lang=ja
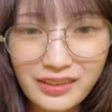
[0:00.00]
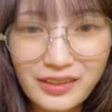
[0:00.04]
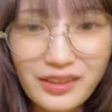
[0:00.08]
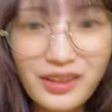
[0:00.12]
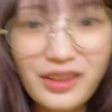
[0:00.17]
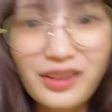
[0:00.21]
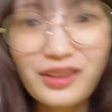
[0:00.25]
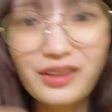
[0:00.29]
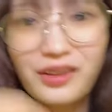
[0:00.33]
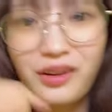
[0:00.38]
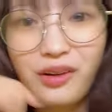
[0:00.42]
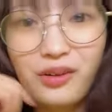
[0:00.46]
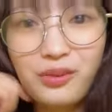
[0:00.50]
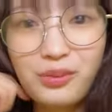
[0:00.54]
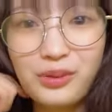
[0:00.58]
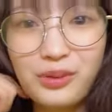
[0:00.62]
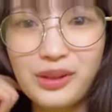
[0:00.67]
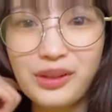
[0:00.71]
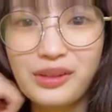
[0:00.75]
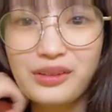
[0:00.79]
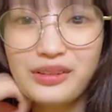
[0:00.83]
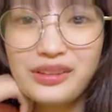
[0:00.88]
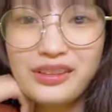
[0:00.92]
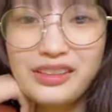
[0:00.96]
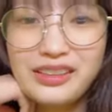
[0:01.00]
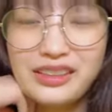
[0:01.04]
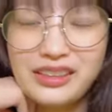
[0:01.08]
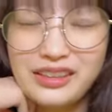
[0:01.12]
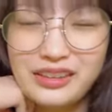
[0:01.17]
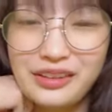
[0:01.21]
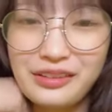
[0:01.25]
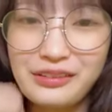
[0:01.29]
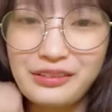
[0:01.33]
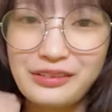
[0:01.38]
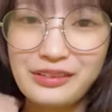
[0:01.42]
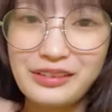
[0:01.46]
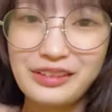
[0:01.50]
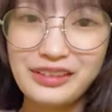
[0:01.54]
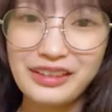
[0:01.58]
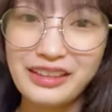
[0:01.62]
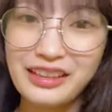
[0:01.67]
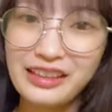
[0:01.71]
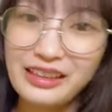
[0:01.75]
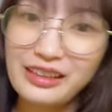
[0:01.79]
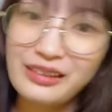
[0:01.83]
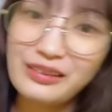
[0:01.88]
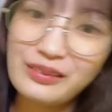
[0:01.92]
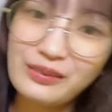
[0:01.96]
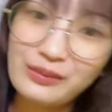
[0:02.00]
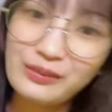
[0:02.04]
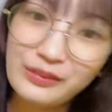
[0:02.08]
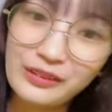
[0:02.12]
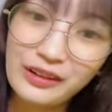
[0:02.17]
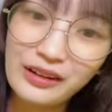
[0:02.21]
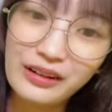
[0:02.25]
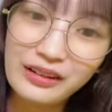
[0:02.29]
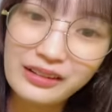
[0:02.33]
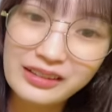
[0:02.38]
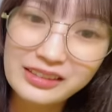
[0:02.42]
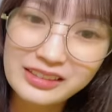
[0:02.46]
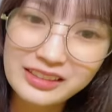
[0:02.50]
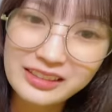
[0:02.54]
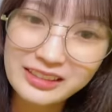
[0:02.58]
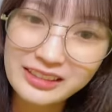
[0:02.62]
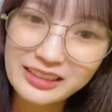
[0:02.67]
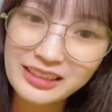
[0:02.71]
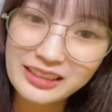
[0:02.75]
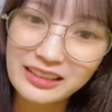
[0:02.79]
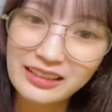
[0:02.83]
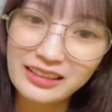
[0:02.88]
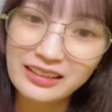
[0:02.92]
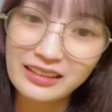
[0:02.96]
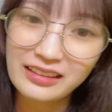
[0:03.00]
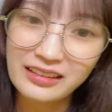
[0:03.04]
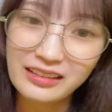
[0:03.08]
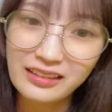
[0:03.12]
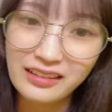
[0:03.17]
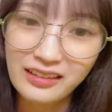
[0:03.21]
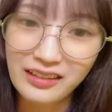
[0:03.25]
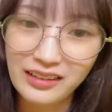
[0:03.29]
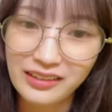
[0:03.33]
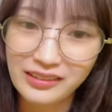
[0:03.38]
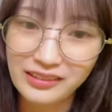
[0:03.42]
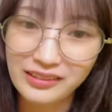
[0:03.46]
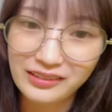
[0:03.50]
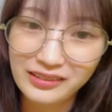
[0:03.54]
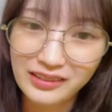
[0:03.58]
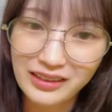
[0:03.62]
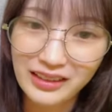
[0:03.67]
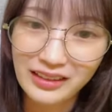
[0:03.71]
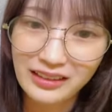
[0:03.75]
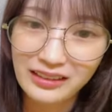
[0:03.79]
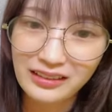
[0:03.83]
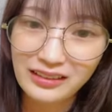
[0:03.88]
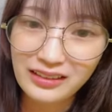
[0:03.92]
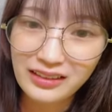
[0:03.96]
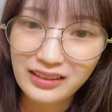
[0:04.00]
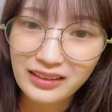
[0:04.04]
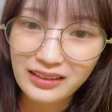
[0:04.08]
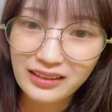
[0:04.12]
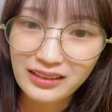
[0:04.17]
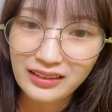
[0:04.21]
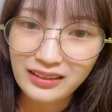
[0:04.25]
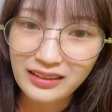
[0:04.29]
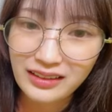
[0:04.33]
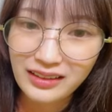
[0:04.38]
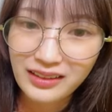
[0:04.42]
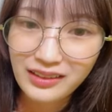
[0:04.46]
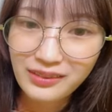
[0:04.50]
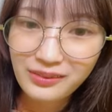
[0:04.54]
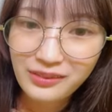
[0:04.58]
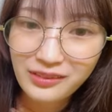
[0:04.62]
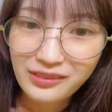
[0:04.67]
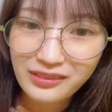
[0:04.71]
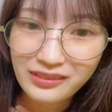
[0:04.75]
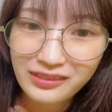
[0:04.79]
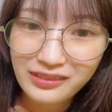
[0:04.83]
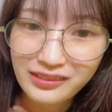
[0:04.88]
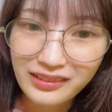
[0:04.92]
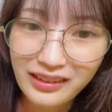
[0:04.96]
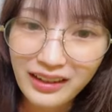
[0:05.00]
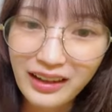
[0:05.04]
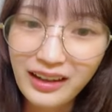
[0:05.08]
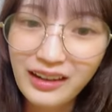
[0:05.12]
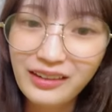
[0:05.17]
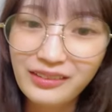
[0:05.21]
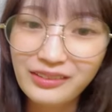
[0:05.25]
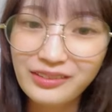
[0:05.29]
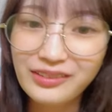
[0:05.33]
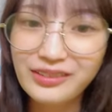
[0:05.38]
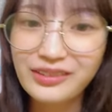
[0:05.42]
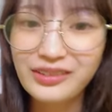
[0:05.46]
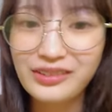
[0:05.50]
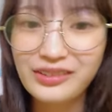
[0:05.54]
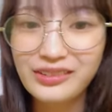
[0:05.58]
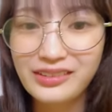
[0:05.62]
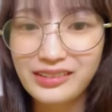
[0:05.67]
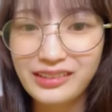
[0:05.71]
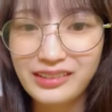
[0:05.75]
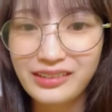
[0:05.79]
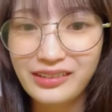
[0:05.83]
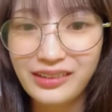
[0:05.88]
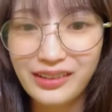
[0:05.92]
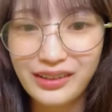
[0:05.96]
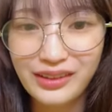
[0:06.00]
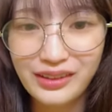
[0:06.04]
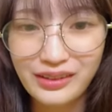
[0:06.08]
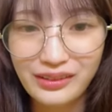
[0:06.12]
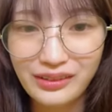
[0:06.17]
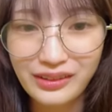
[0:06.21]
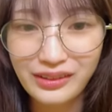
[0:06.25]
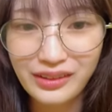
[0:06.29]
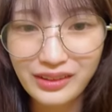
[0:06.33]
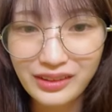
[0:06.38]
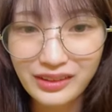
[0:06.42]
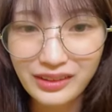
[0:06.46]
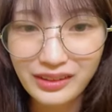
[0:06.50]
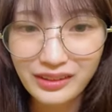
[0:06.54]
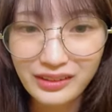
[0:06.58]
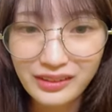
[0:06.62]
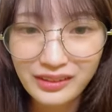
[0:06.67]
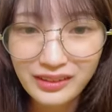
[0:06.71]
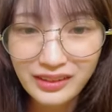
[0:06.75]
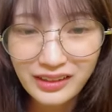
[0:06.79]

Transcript: ねびっくりした本当にリオンも赤すぎてかゆくて誰もあ本当よかったよかった